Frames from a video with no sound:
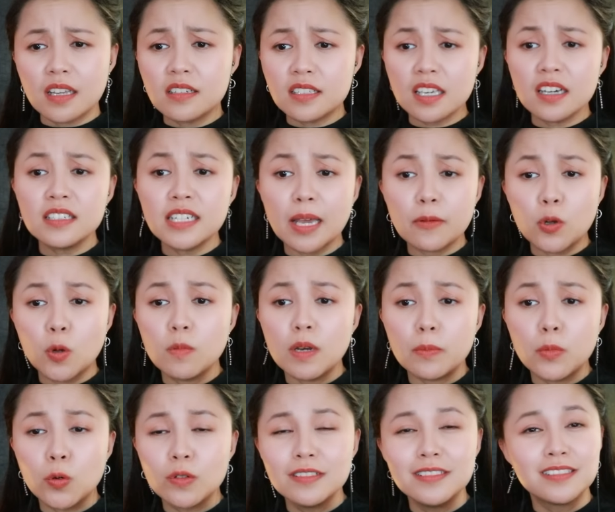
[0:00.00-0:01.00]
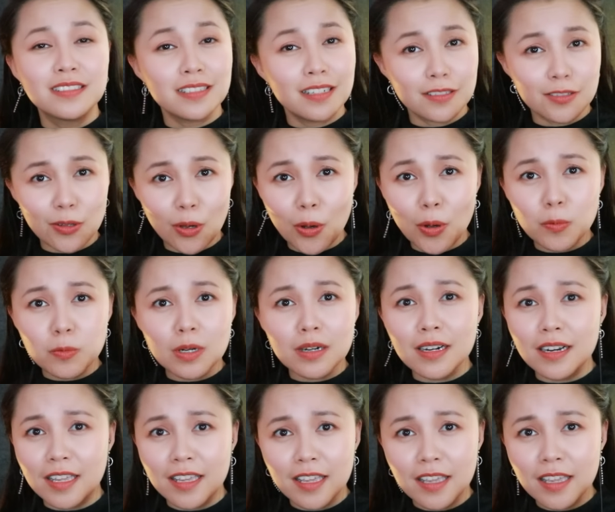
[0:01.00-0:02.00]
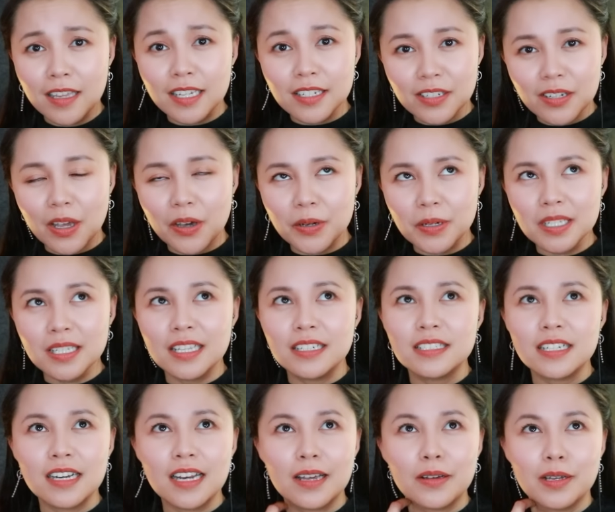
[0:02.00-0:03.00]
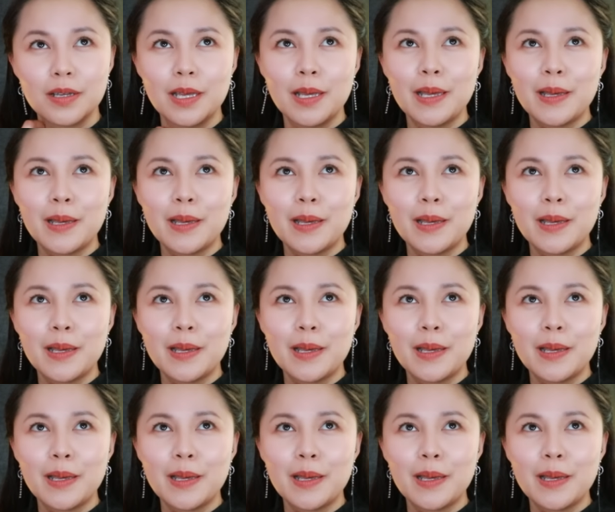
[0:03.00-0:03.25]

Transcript: thực chất nam cũng là một người rất là tốt rất là hiền ít nói thành ra là